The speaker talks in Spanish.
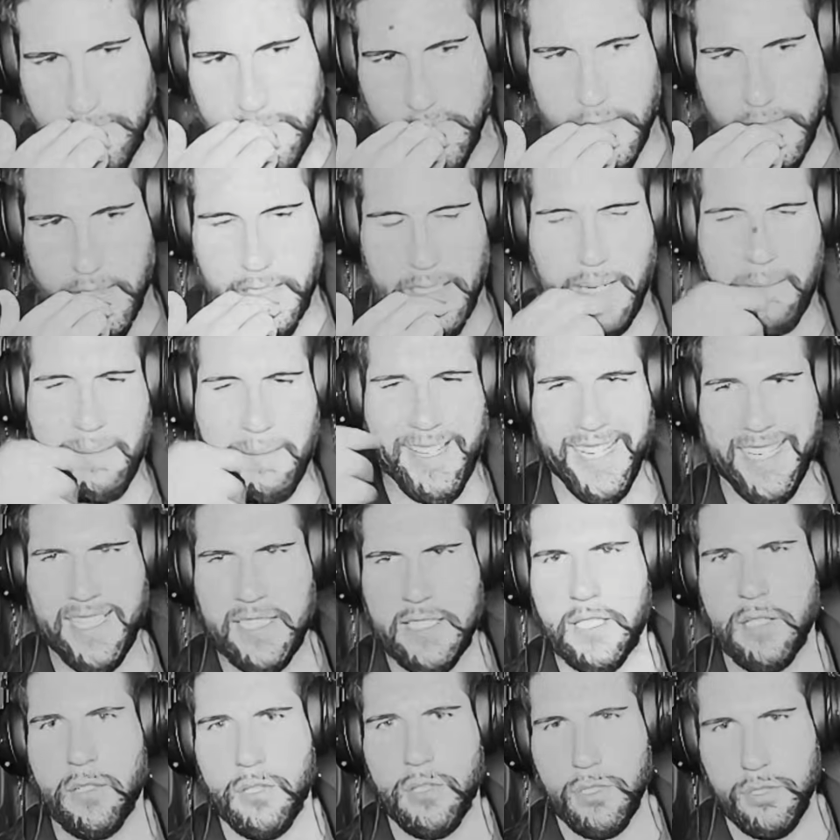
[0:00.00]
Y la verdad que
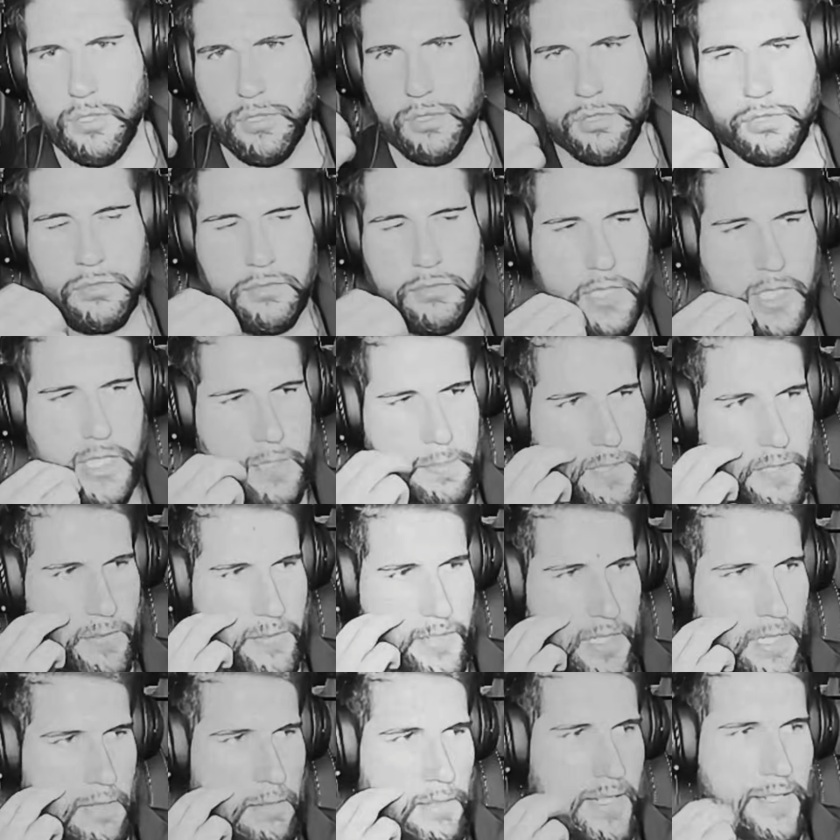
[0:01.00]
es engorroso. Es
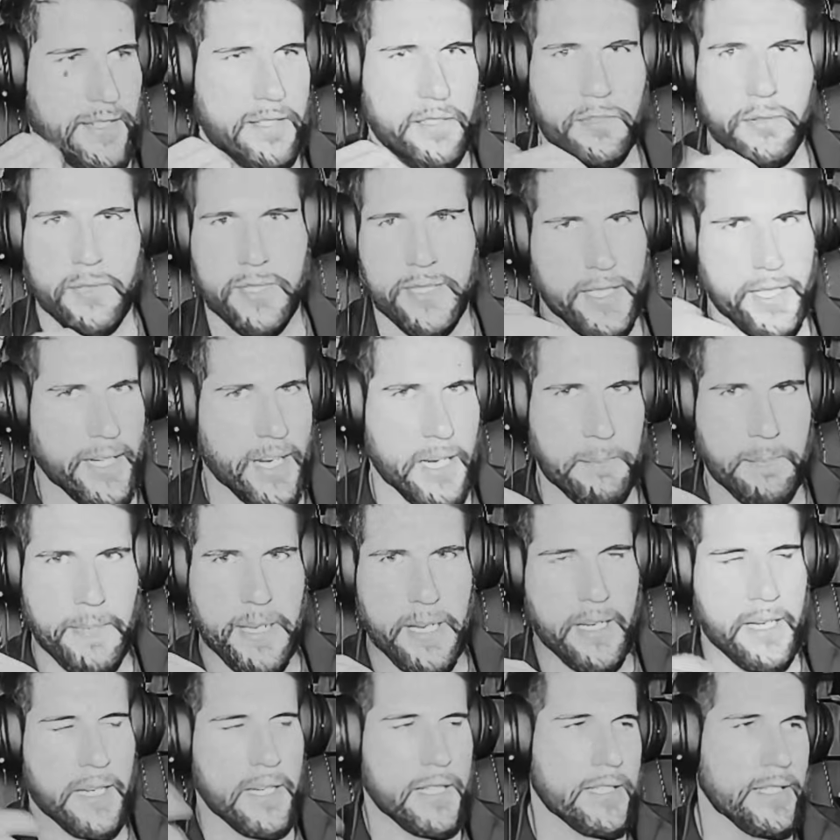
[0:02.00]
preferible no entrenar
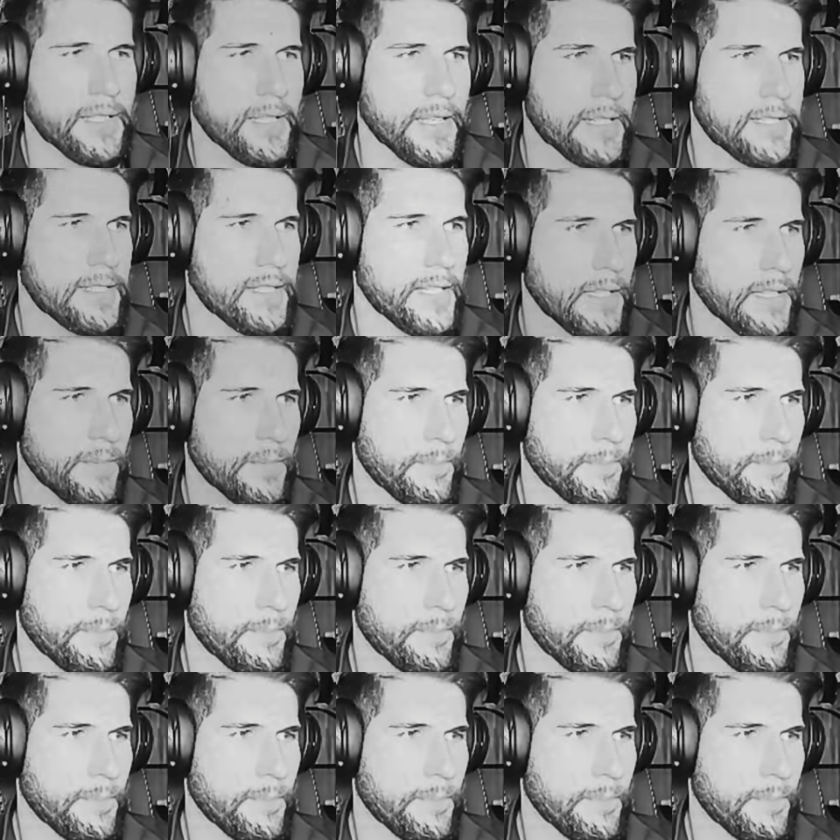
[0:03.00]
pierna y ya está.